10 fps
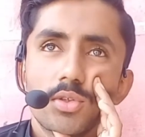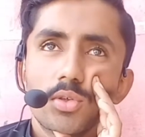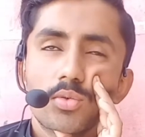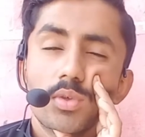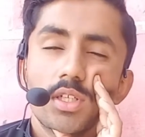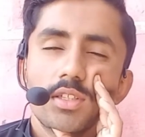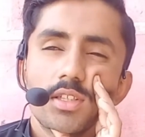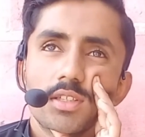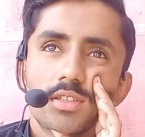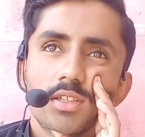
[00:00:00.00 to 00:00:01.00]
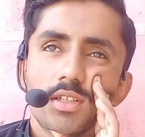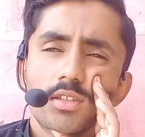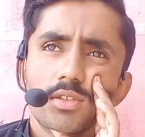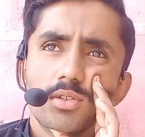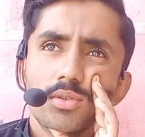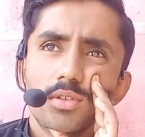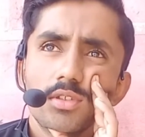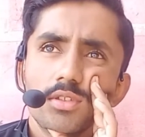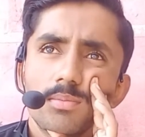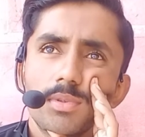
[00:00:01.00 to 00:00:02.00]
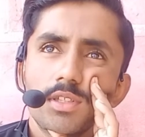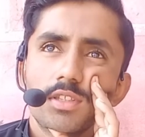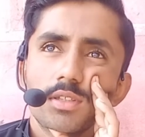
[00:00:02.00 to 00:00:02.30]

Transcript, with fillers: और क्वाइन हासिल करता और फिर